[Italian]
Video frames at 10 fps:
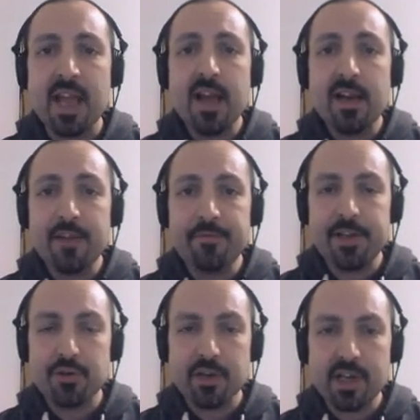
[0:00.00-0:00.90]
le
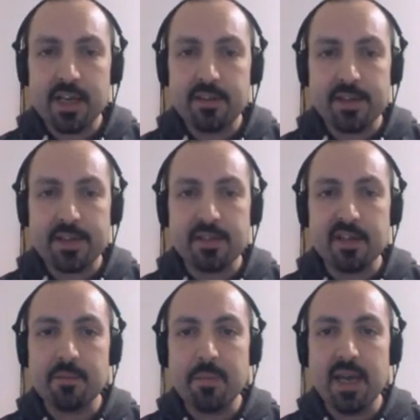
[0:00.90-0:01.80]
feature che interessano a
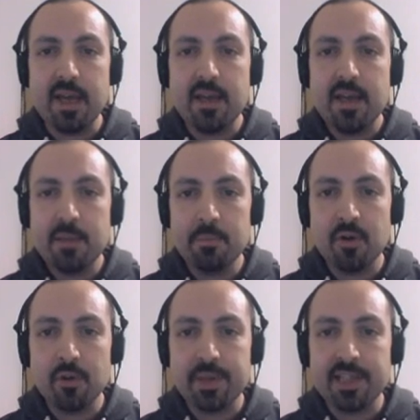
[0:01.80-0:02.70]
me in
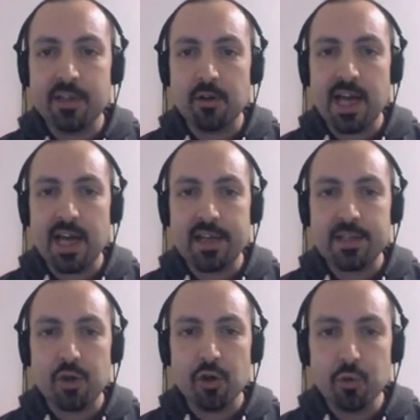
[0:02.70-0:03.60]
modo particolare
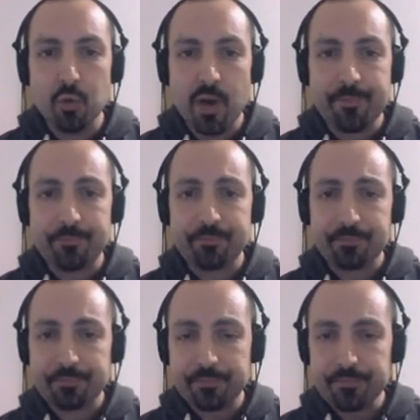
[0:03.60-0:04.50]
sono due.
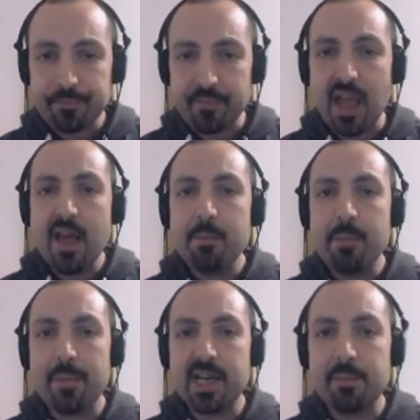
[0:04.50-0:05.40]
Ma
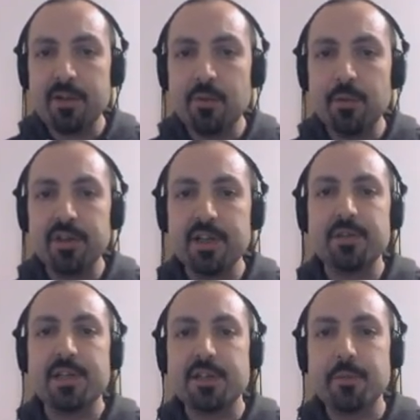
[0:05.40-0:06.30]
per capire un po' di
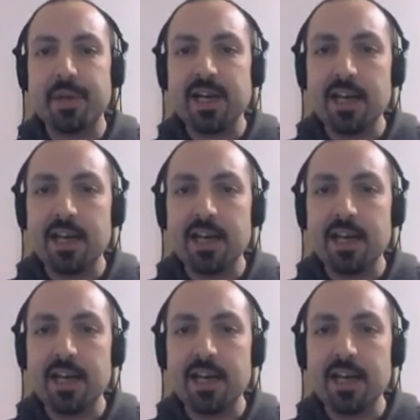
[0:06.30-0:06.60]
cosa sto parlando